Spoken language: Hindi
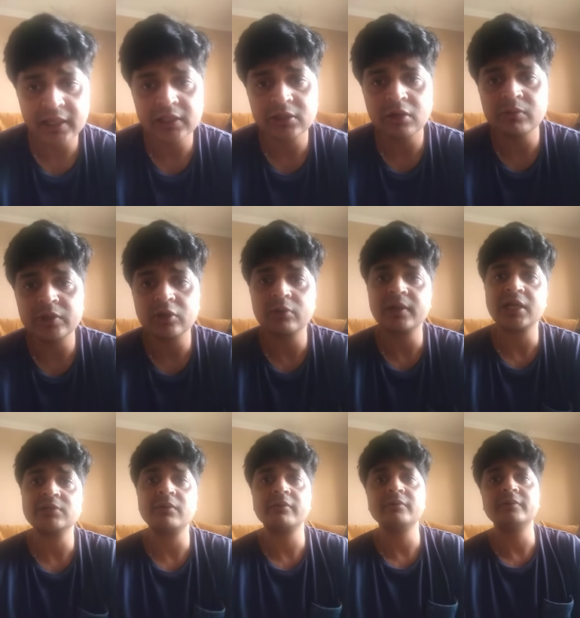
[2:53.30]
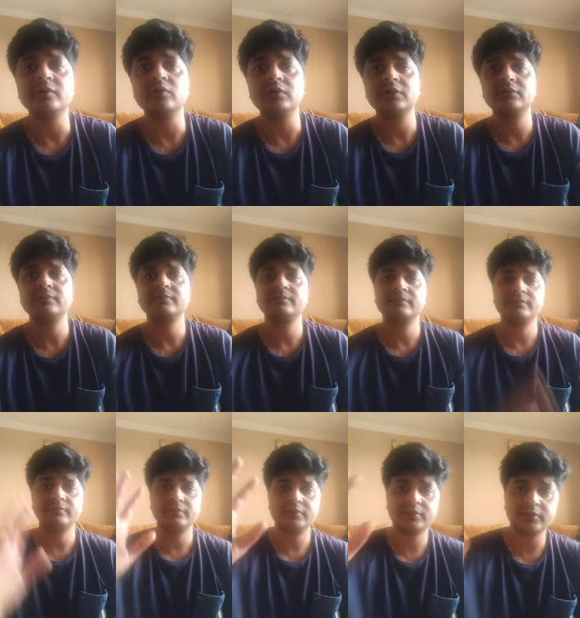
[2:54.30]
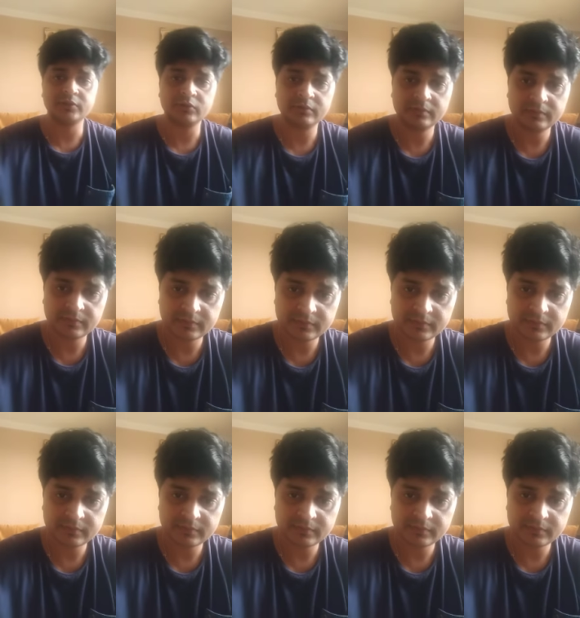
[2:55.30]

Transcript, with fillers: निकलता हूँ मेरे को राजमा भी भिगोने सी यू